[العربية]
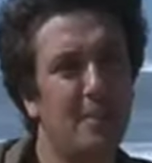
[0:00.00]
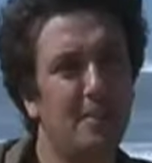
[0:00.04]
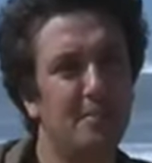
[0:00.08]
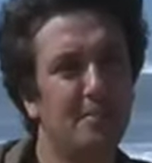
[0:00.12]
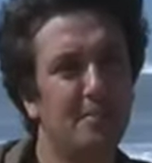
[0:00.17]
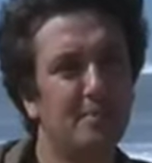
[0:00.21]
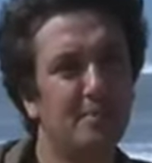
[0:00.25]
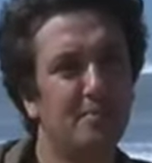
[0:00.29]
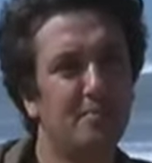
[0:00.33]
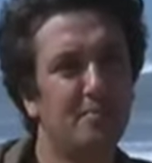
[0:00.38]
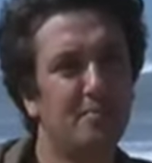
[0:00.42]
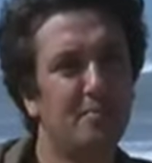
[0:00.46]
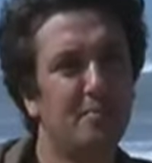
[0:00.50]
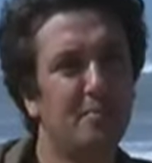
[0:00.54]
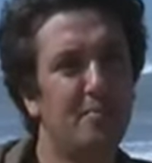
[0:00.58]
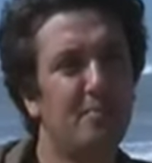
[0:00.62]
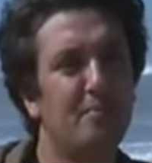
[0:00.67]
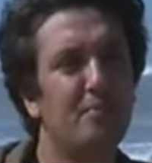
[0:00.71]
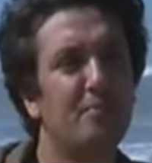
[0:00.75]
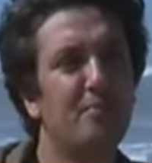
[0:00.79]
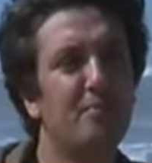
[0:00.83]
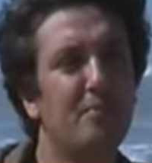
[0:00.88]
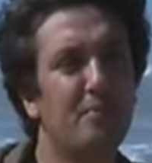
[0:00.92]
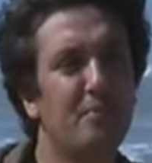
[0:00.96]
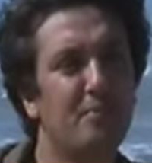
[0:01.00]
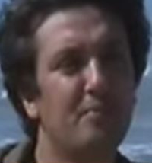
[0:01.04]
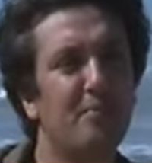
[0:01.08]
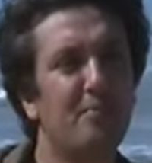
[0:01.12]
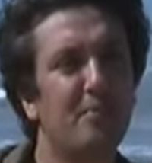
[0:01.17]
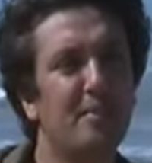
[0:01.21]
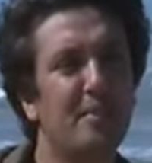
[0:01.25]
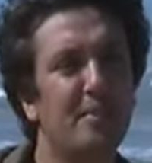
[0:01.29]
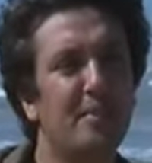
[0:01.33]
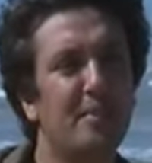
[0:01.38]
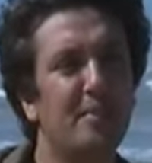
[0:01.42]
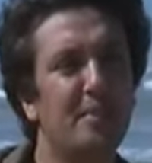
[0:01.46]
وليت كندير الحوايج
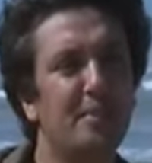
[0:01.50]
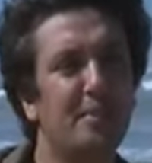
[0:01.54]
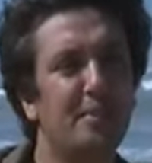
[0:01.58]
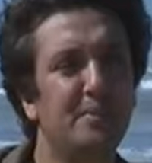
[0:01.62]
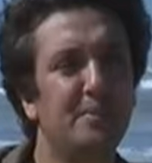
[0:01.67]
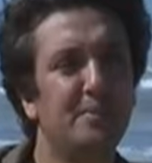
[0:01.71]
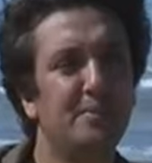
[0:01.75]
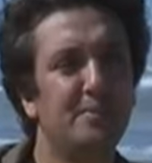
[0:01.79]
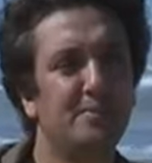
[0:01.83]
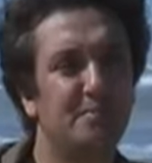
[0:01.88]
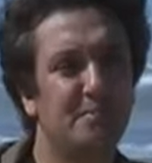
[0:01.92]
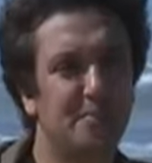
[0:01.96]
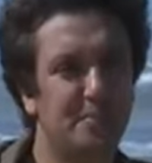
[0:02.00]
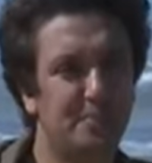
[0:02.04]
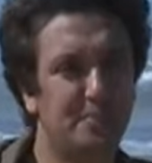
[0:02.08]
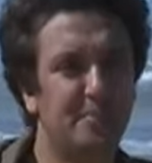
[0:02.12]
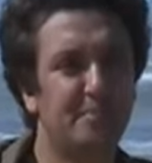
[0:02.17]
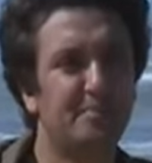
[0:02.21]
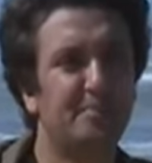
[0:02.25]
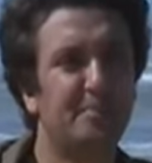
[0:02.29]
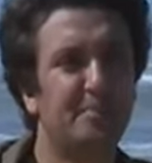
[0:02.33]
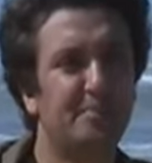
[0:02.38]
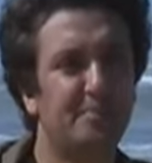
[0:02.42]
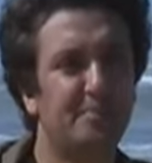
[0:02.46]
اللي الحوايج اللي